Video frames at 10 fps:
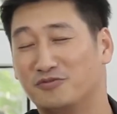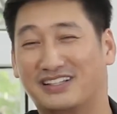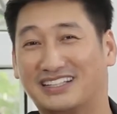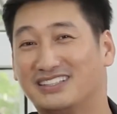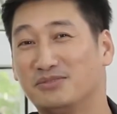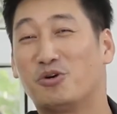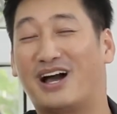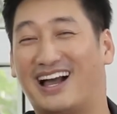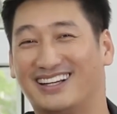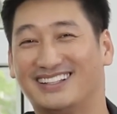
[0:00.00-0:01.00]
Còn về cách thức
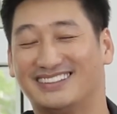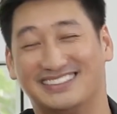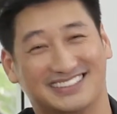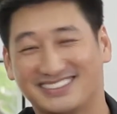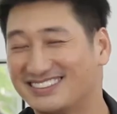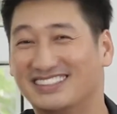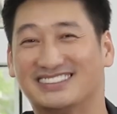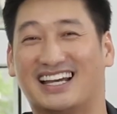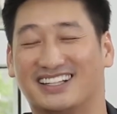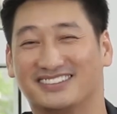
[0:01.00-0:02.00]
mua hàng ấy thì rất
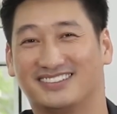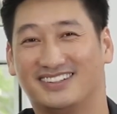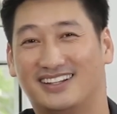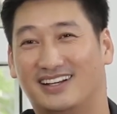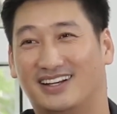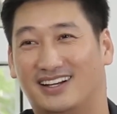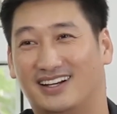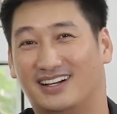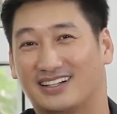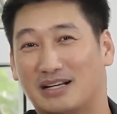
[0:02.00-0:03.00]
đơn giản.
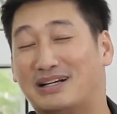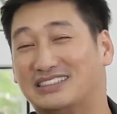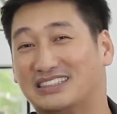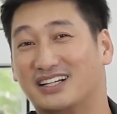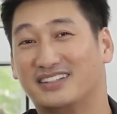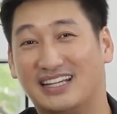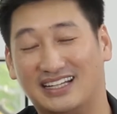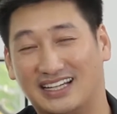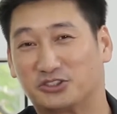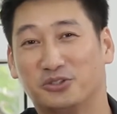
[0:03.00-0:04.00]
Các bạn chỉ cần
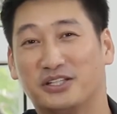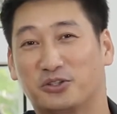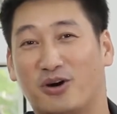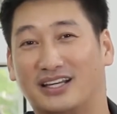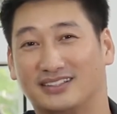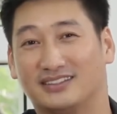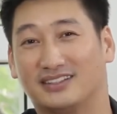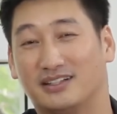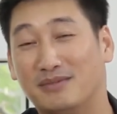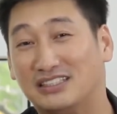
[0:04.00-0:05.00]
để lại số điện thoại
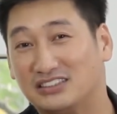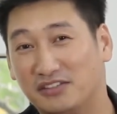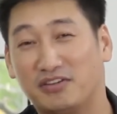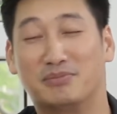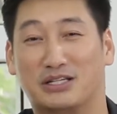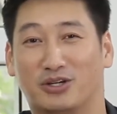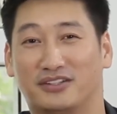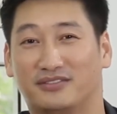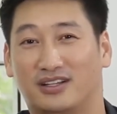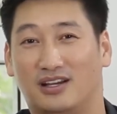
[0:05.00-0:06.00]
bên dưới phần bình
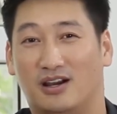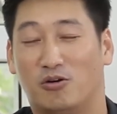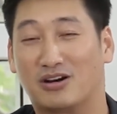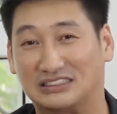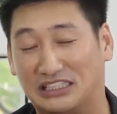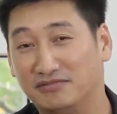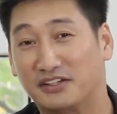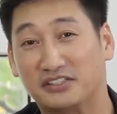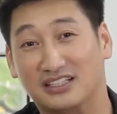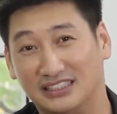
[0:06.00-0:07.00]
luận hoặc nhấn
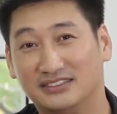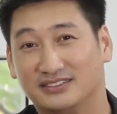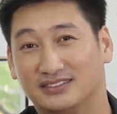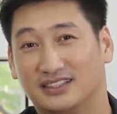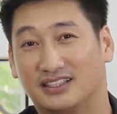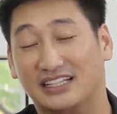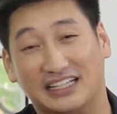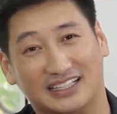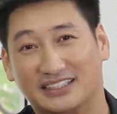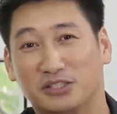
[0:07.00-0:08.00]
vào đường link
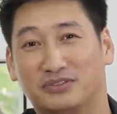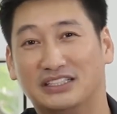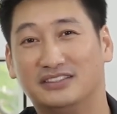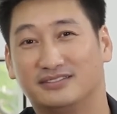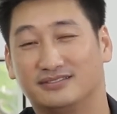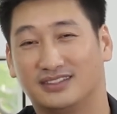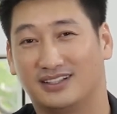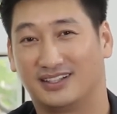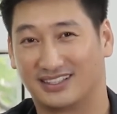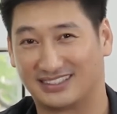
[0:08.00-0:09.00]
để lại thông tin.
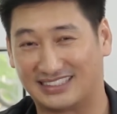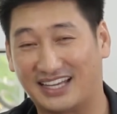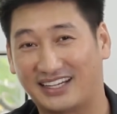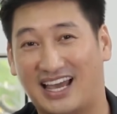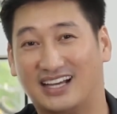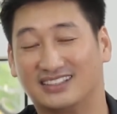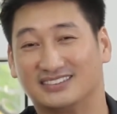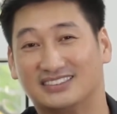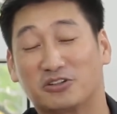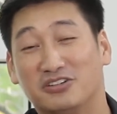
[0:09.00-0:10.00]
Nhãn hàng
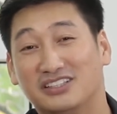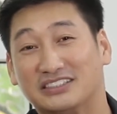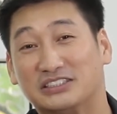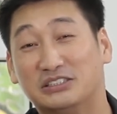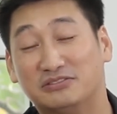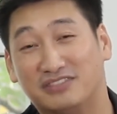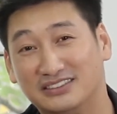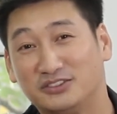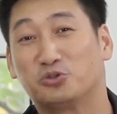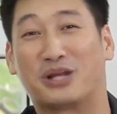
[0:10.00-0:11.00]
sẽ có người tư
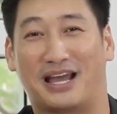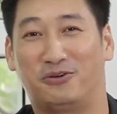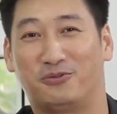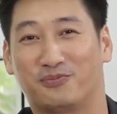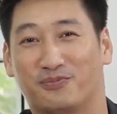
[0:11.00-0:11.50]
vấn chu đáo.